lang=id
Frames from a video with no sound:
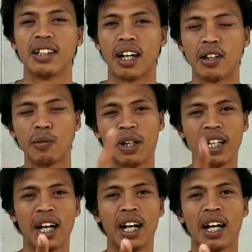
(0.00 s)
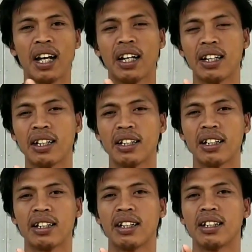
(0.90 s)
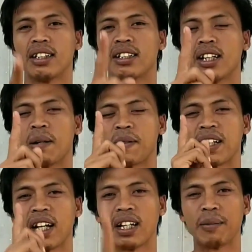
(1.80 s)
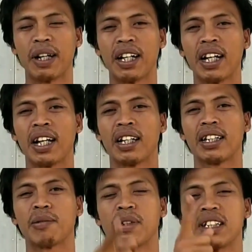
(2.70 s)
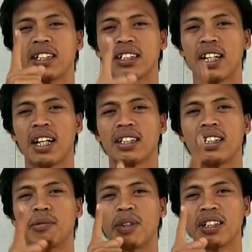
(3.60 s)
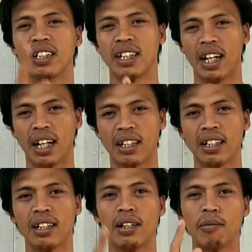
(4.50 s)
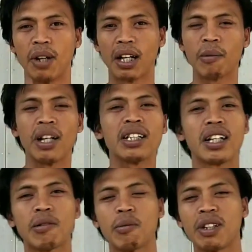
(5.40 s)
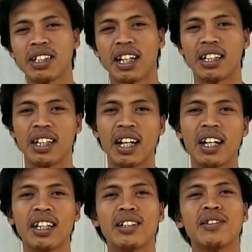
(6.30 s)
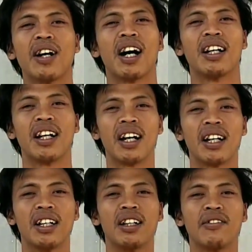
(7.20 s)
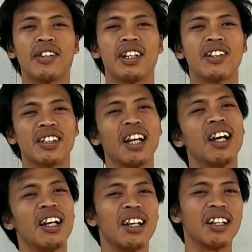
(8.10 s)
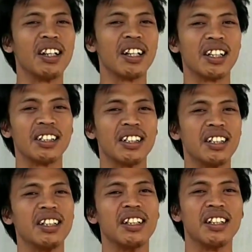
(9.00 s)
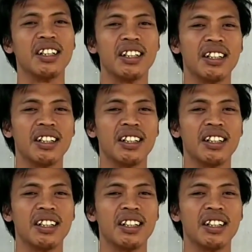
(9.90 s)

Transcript: Jangan lupa ya, setiap sekali panen mesin tetas dibersihkan. Bagaimana cara membersihkannya? Itu ada di video saya yang di atas ini nih.